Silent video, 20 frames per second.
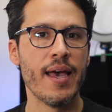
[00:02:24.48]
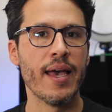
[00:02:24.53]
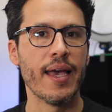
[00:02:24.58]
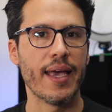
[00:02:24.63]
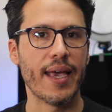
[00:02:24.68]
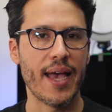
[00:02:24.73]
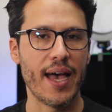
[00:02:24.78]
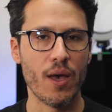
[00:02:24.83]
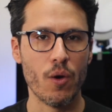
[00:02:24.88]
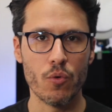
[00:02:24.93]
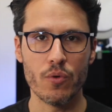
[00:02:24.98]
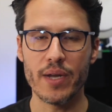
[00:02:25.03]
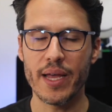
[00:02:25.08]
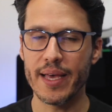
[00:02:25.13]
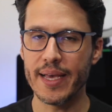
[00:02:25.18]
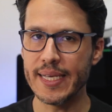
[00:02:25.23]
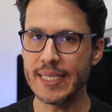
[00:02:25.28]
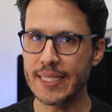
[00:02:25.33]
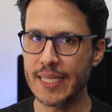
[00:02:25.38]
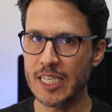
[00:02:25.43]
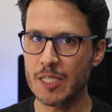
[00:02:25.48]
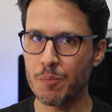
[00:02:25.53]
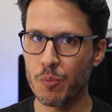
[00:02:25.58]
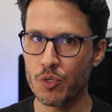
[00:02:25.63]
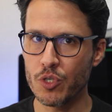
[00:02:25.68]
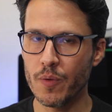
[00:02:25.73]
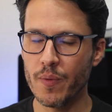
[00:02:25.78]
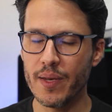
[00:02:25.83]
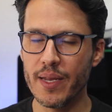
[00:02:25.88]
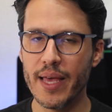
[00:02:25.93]
Cada una de estas
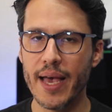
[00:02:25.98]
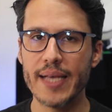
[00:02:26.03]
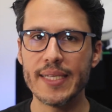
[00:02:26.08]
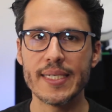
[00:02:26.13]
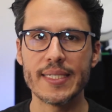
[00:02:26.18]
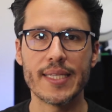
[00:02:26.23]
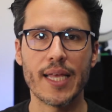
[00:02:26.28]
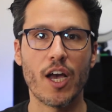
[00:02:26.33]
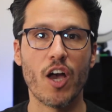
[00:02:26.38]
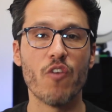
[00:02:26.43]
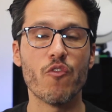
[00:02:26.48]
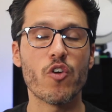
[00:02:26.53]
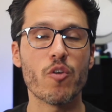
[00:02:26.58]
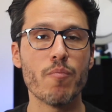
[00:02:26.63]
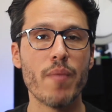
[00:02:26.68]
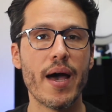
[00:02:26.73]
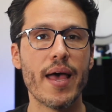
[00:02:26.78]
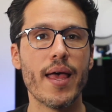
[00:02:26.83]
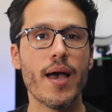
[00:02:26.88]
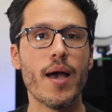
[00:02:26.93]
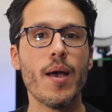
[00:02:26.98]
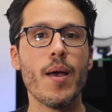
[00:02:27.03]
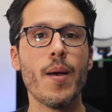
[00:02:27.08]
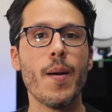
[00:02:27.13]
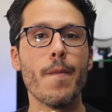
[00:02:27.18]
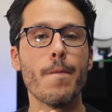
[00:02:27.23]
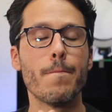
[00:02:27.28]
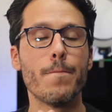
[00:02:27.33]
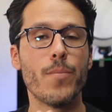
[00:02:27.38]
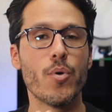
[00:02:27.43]
posibilidades está conformada
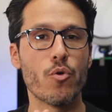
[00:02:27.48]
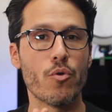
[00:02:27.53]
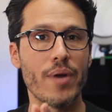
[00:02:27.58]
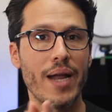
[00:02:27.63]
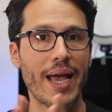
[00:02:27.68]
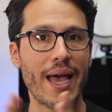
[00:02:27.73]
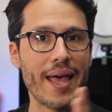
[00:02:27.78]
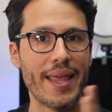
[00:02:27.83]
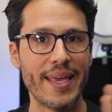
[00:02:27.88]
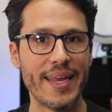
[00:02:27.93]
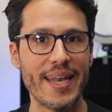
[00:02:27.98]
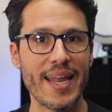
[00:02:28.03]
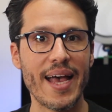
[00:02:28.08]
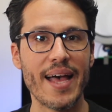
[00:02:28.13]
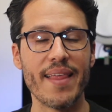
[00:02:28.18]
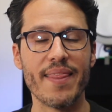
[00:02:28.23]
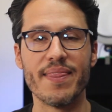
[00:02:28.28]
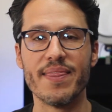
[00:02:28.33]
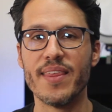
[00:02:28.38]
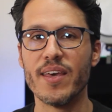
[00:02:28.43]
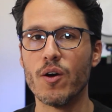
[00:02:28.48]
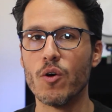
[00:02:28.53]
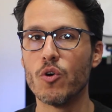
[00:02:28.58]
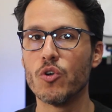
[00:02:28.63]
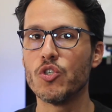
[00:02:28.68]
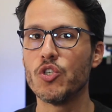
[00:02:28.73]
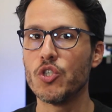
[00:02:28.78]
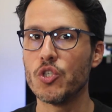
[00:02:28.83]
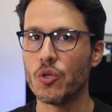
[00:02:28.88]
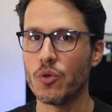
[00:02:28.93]
por una cadena de
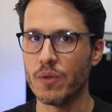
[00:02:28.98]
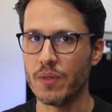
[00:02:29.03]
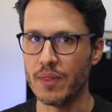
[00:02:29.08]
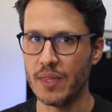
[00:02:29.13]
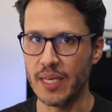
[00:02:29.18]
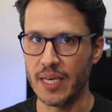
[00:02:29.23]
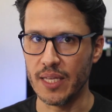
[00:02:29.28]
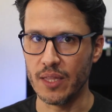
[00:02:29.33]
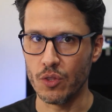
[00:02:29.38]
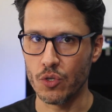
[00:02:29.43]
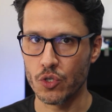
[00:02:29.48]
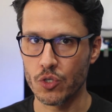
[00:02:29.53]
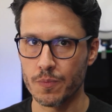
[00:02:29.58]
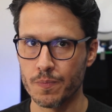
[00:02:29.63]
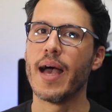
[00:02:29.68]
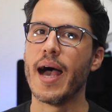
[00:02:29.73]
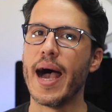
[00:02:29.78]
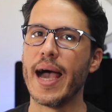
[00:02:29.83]
8 dígitos.